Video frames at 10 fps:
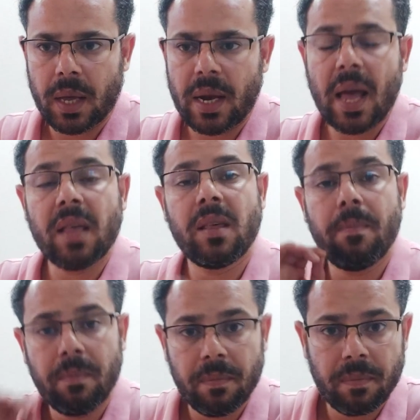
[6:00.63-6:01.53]

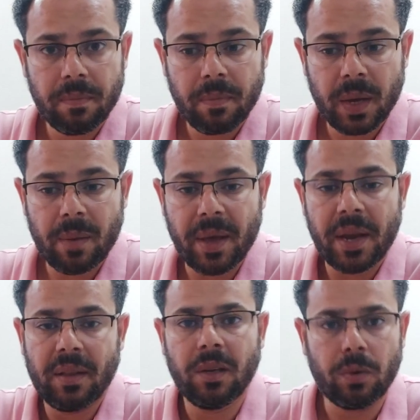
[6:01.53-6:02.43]
لازم
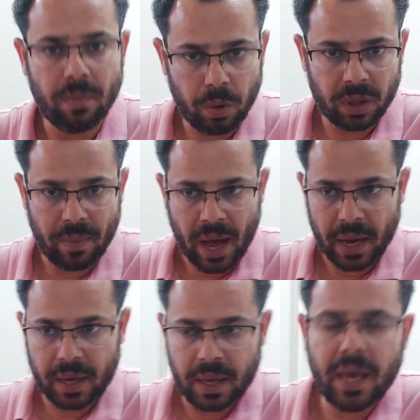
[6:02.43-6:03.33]
البيانات دي تكون موجوده
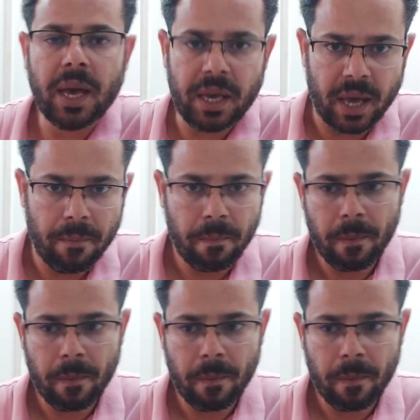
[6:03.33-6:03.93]
معاك ايه هي